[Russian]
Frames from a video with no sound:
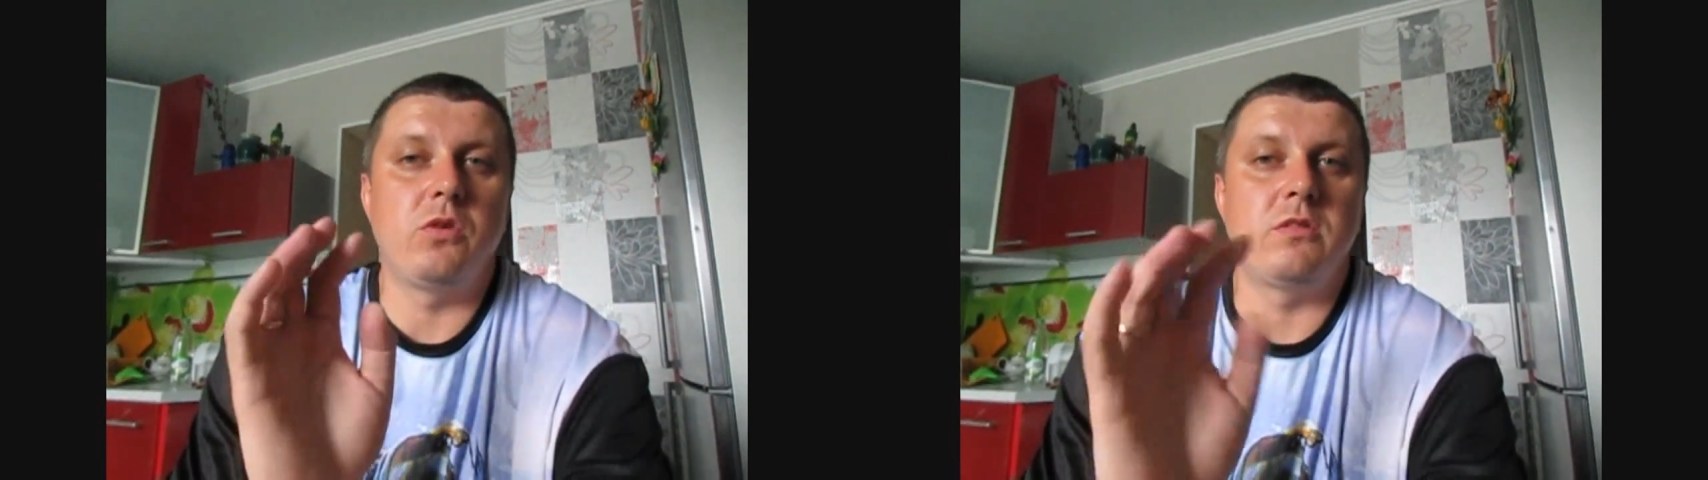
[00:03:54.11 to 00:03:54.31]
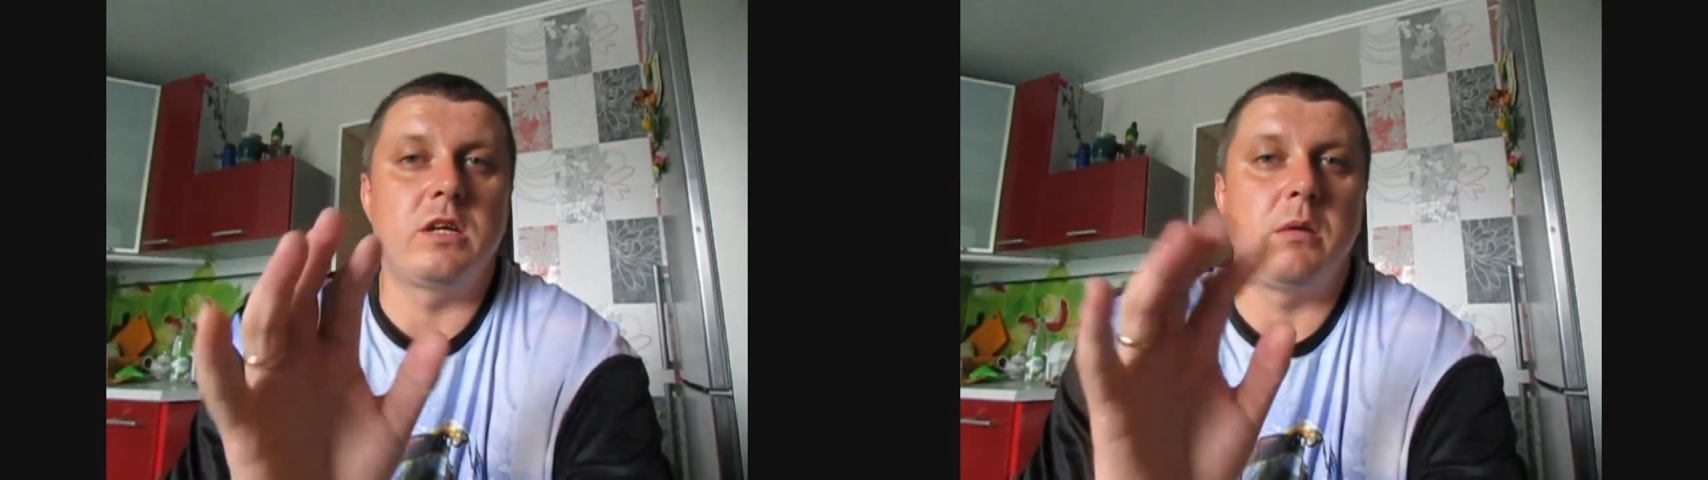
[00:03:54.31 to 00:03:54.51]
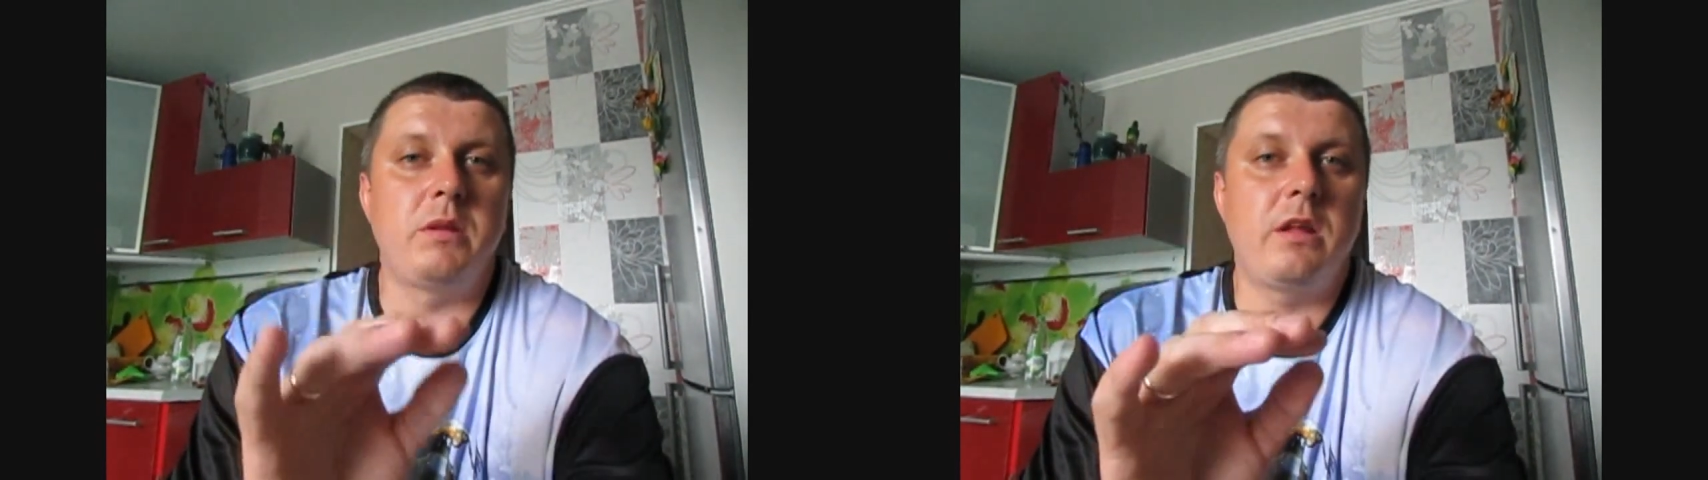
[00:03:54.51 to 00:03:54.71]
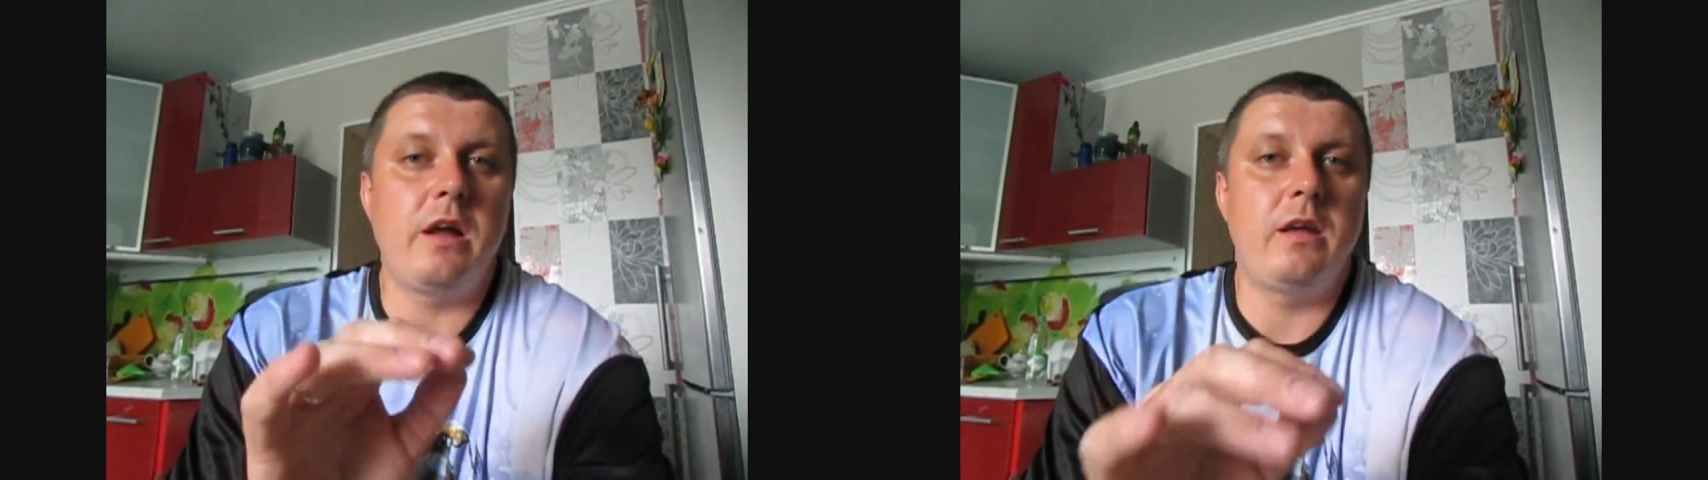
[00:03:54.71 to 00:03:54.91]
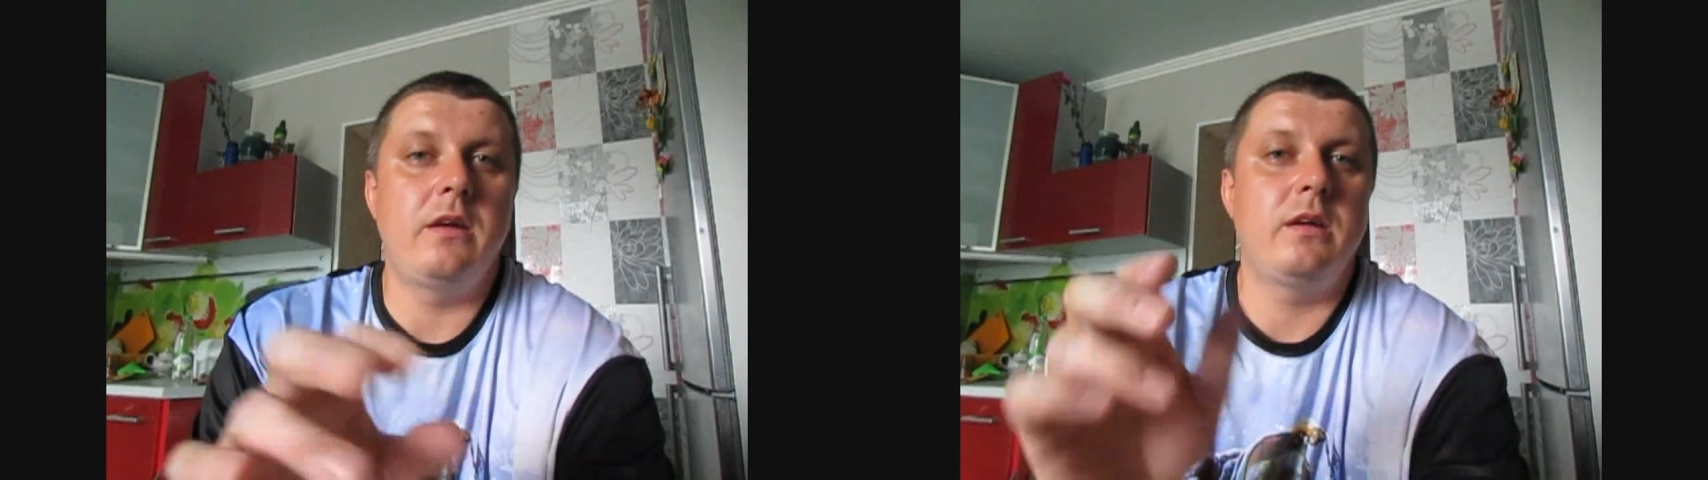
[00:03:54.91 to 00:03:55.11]
грозные
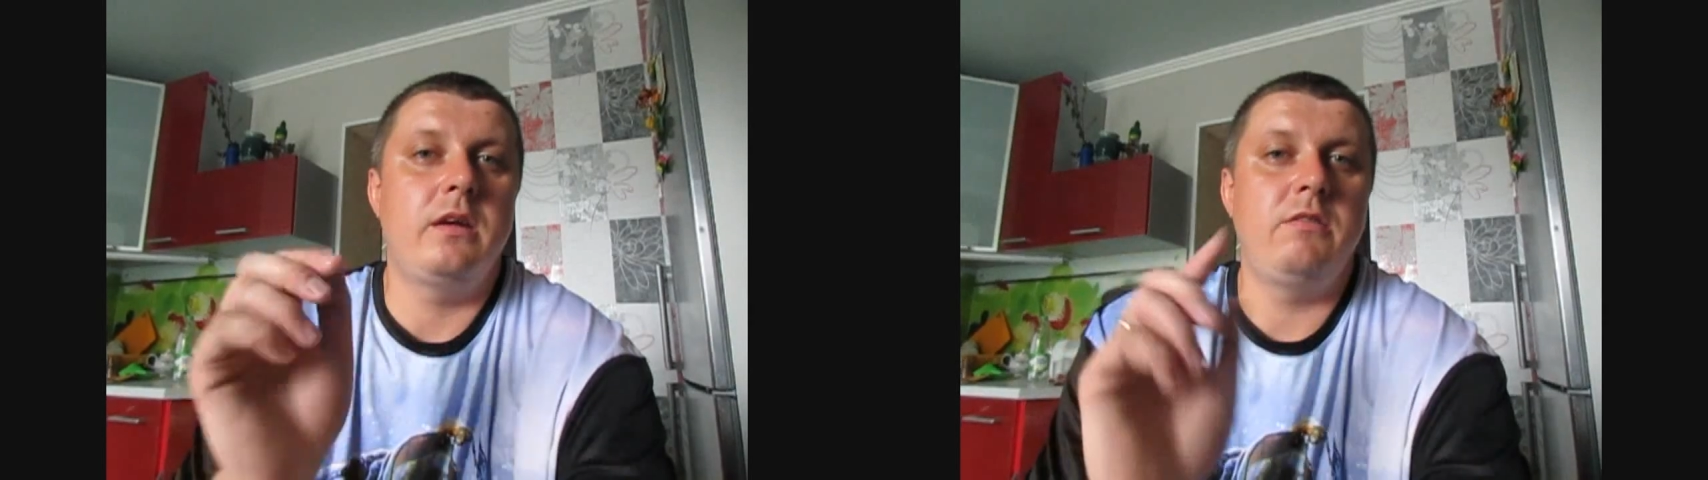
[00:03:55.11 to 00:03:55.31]
комментарии,